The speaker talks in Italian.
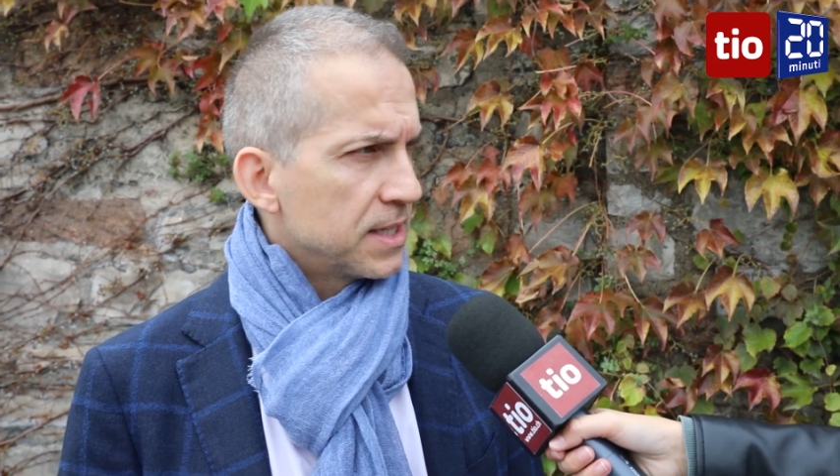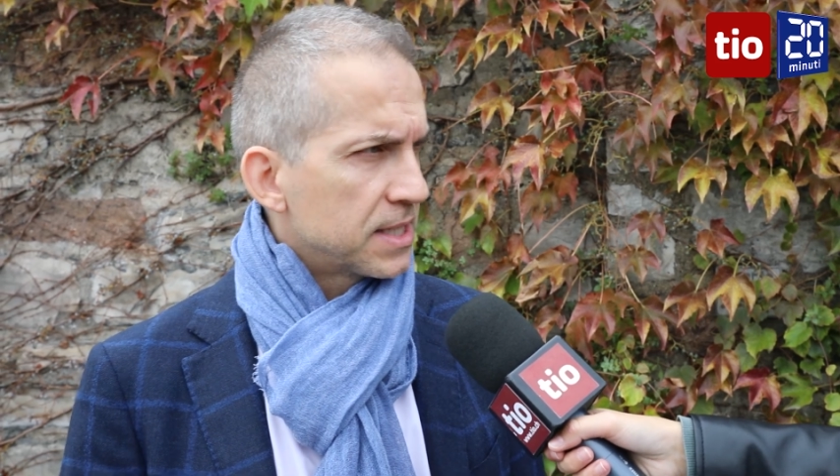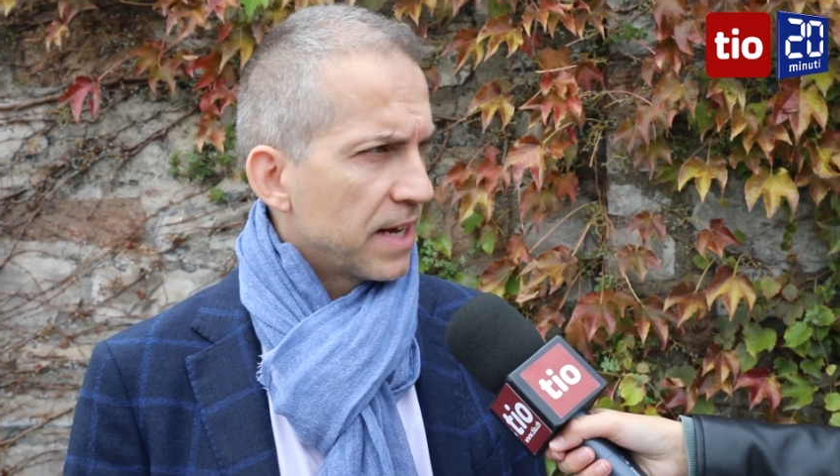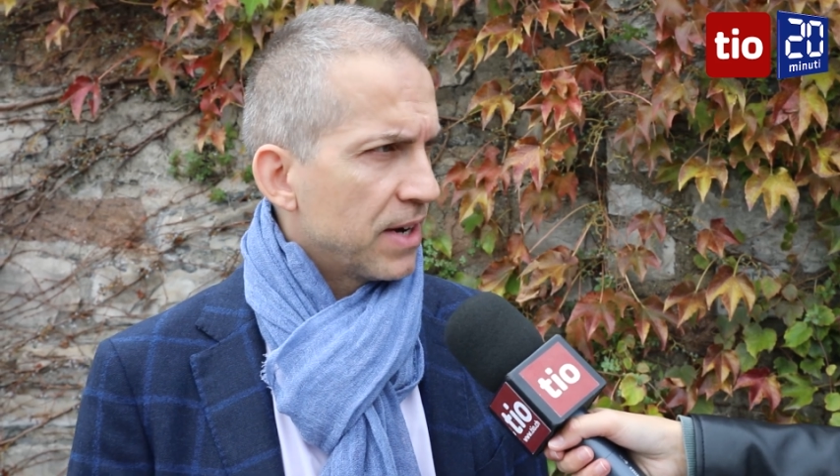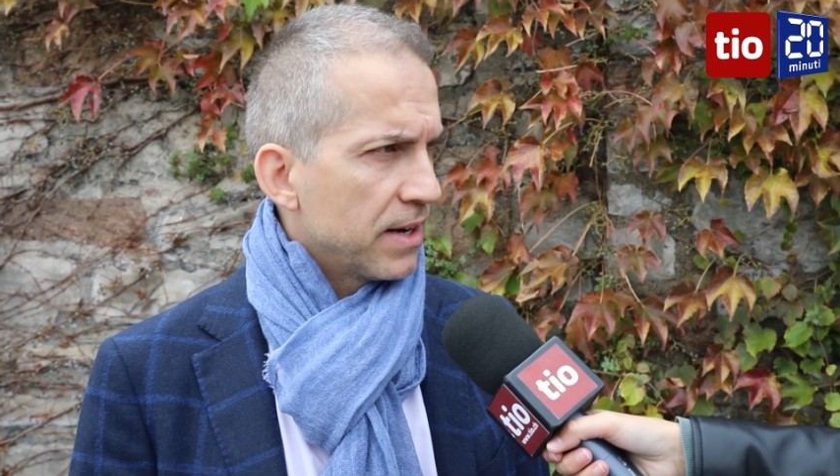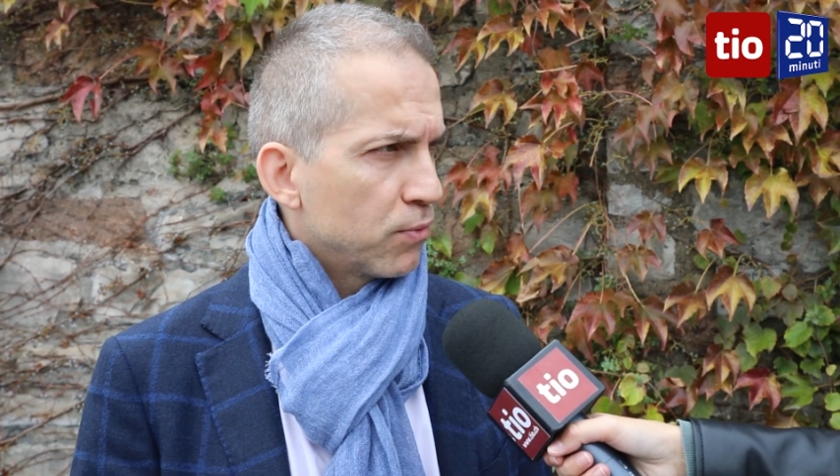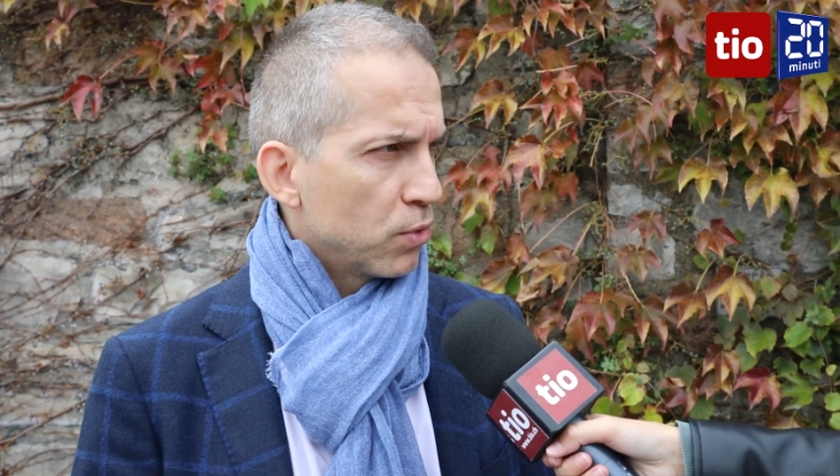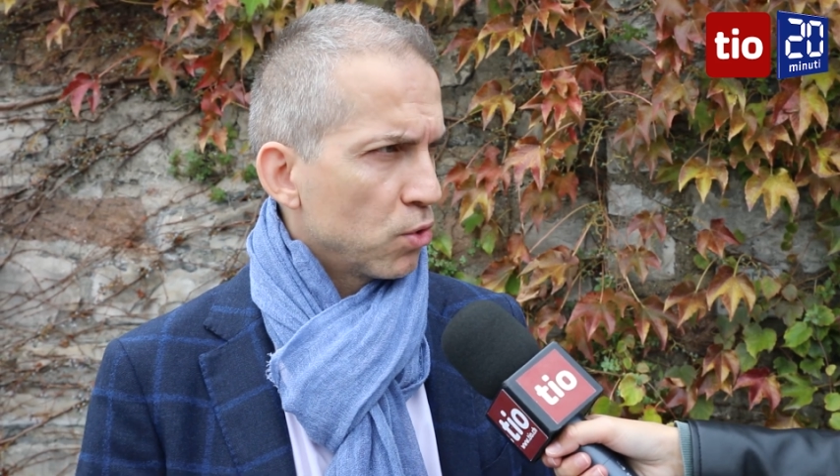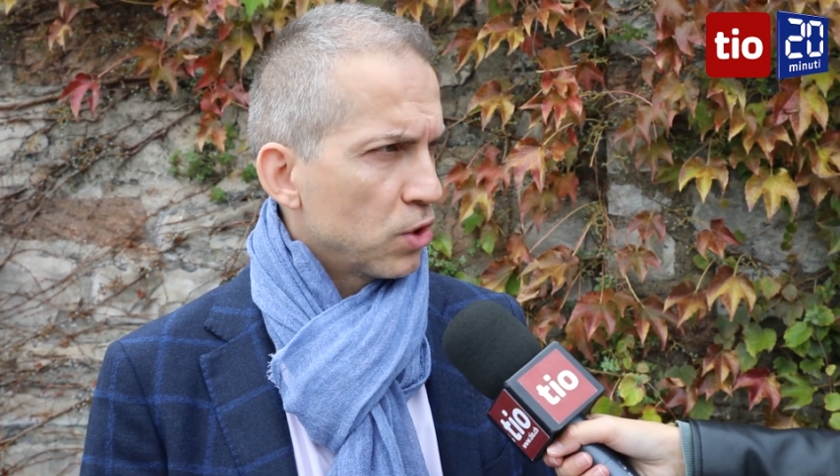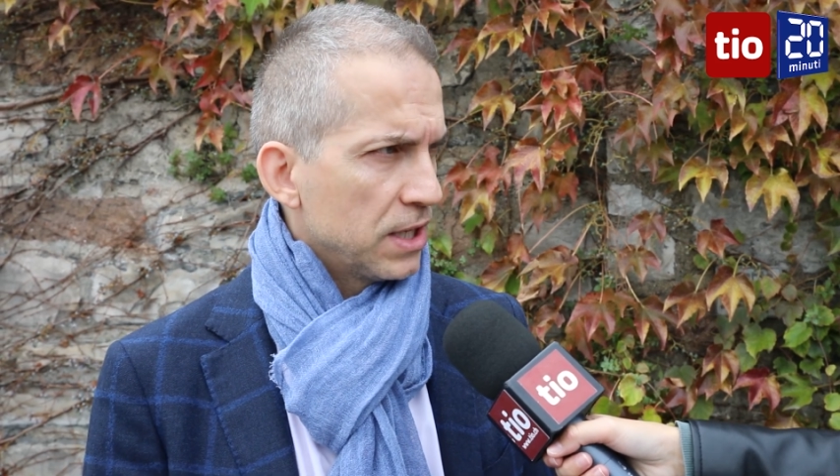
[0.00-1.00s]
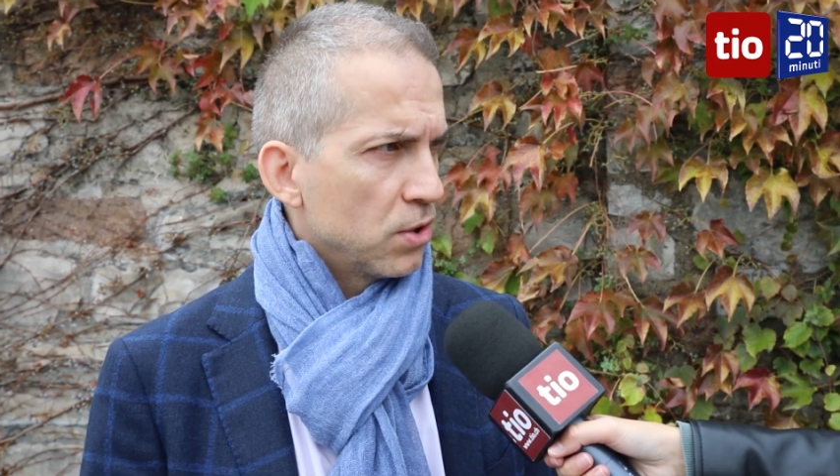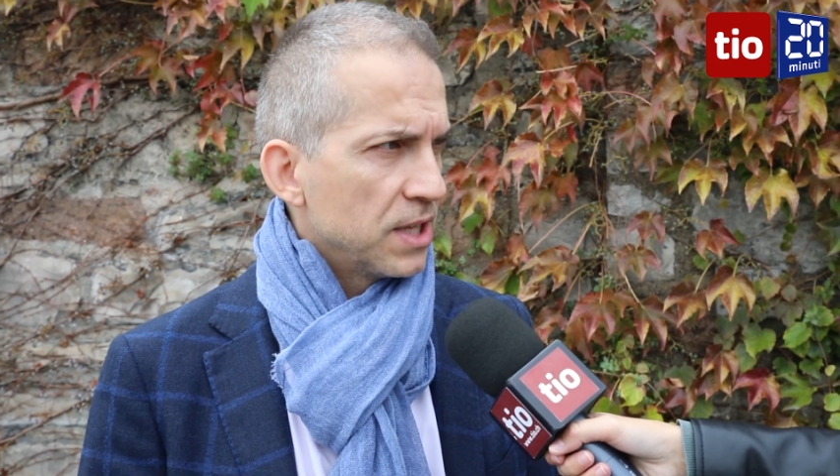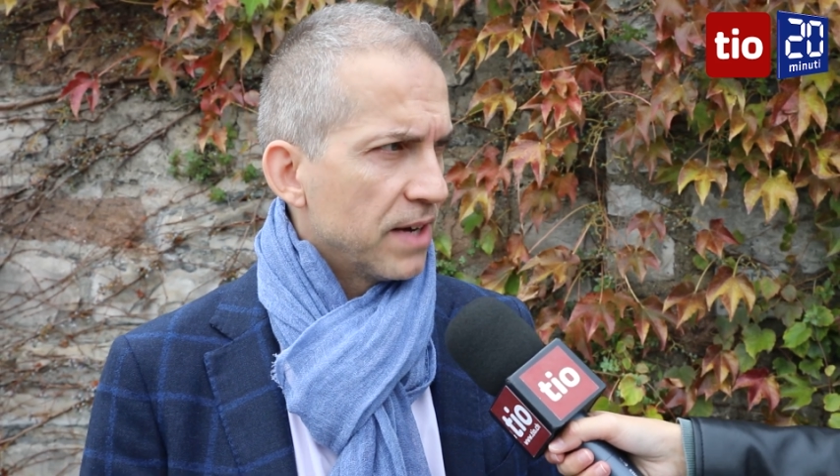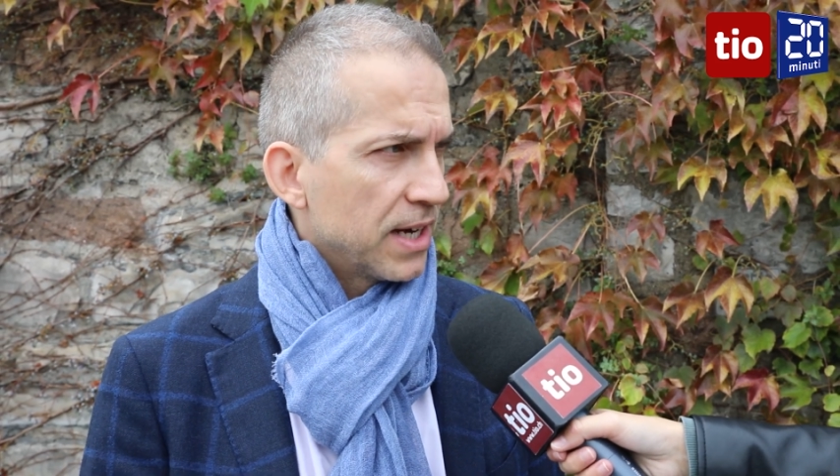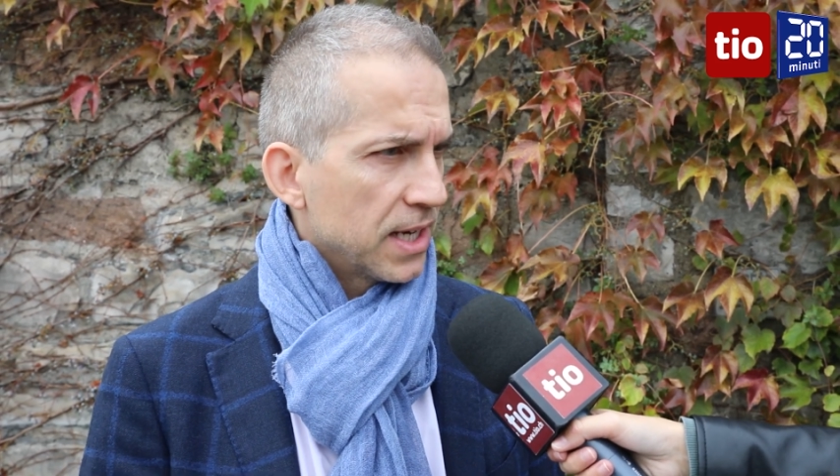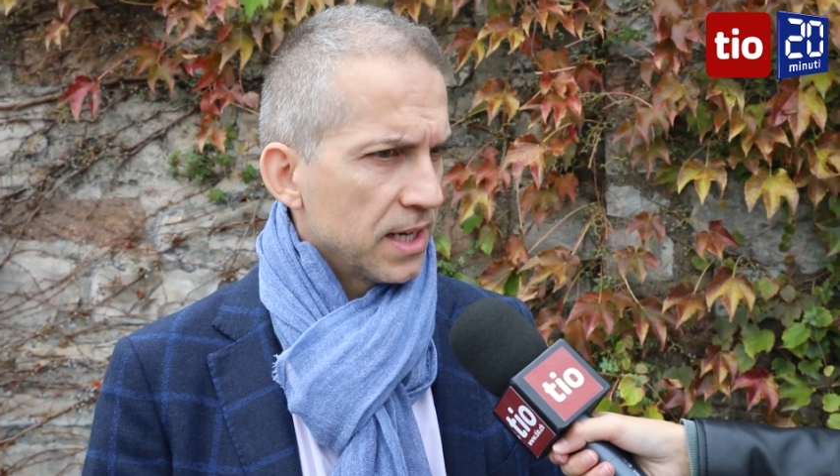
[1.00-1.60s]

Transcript: stava fuoriuscendo e andava,